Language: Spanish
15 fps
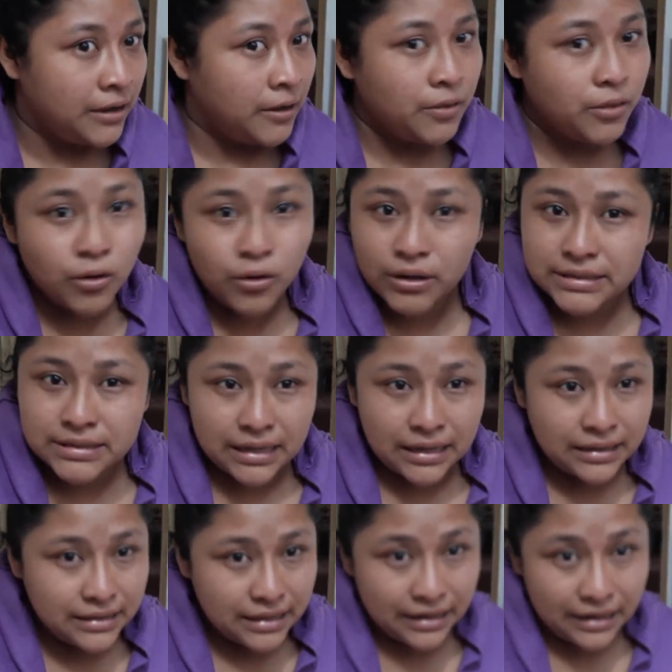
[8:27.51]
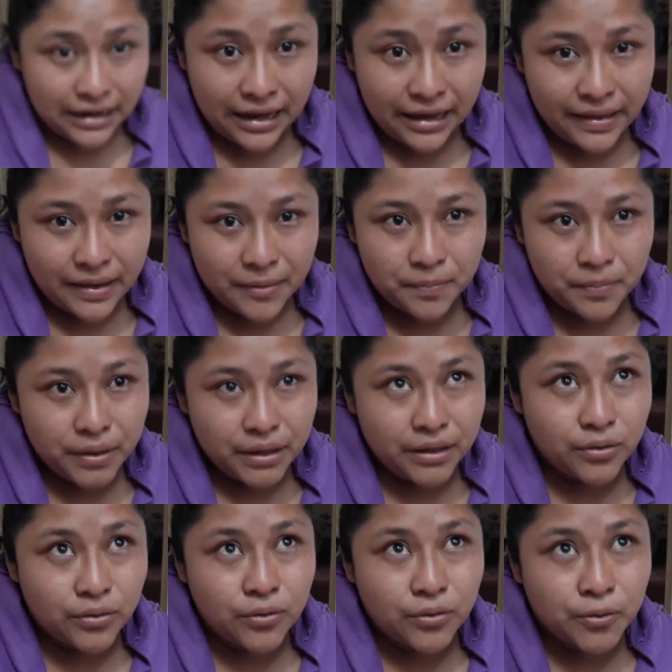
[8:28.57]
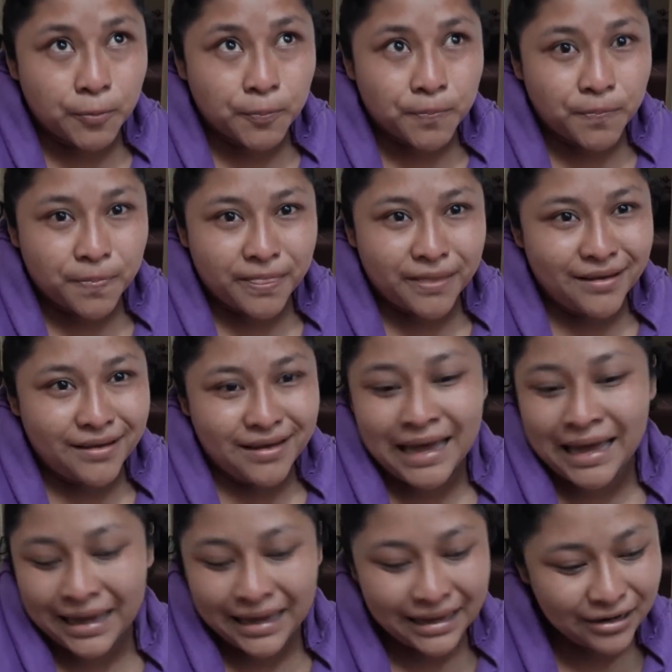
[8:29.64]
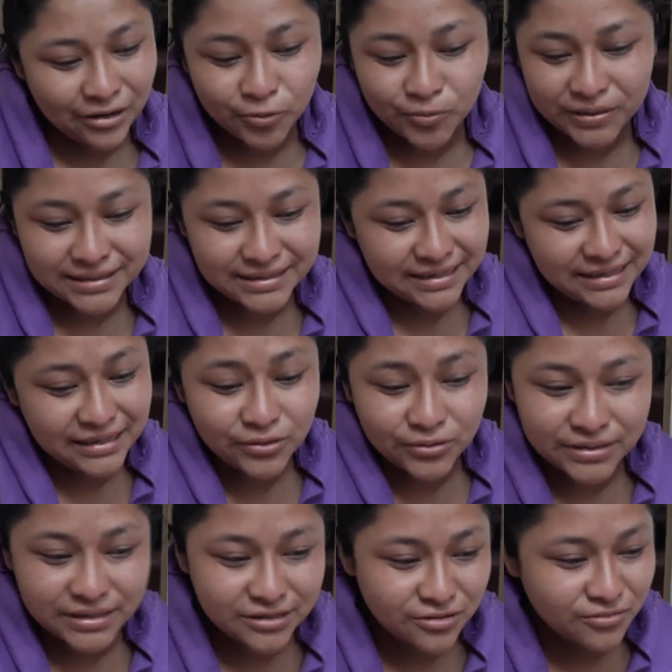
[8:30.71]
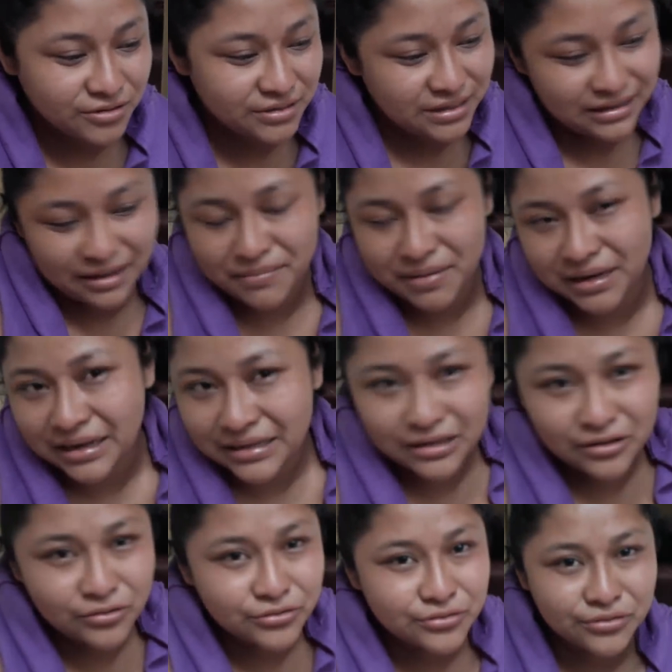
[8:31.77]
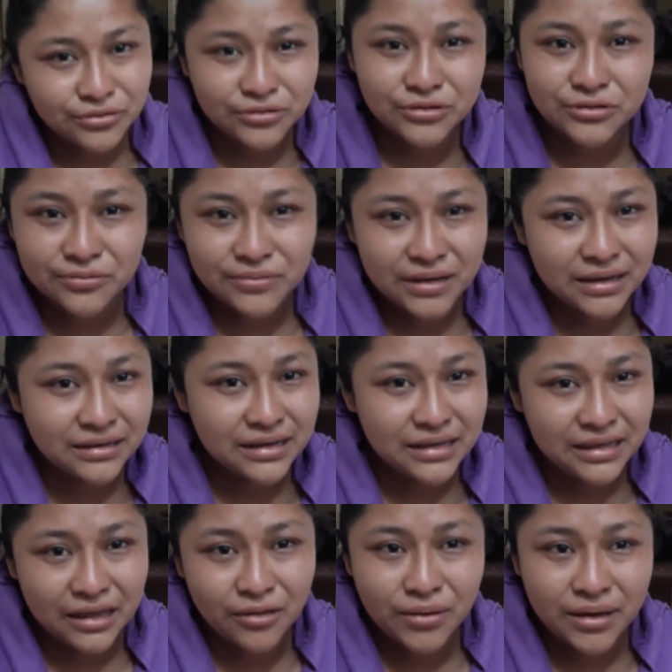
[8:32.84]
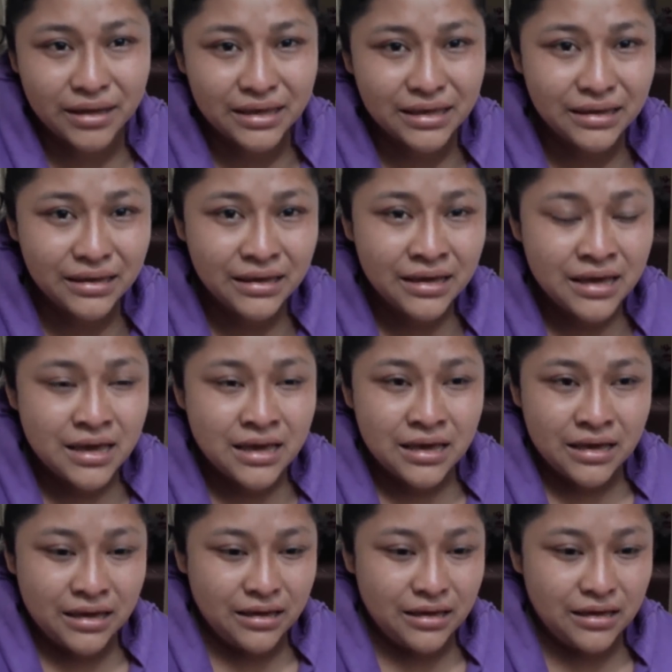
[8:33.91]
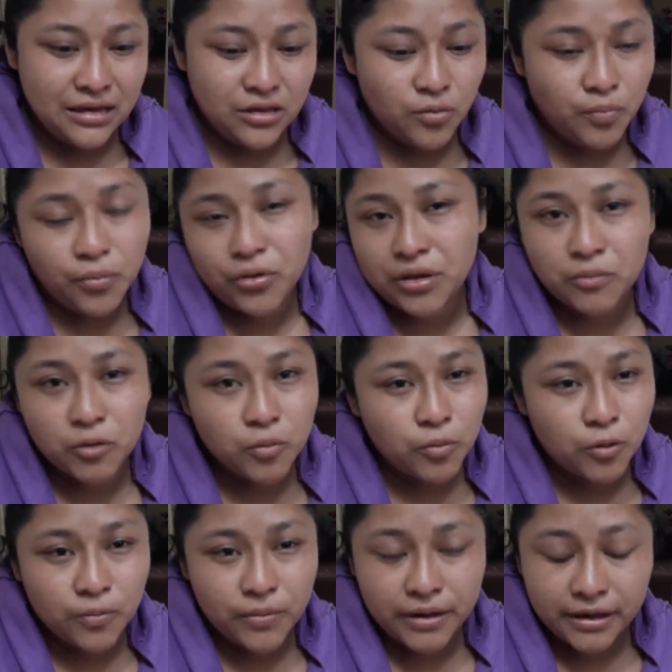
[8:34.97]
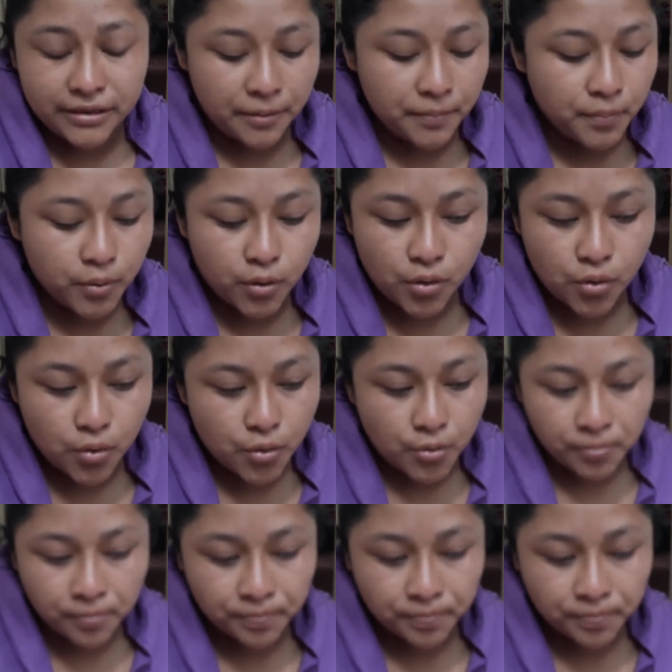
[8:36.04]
no está enterrada, pero mm, los vecinos, es como si también las de nosotros hubieran quedado ahí y no podemos volver tampoco.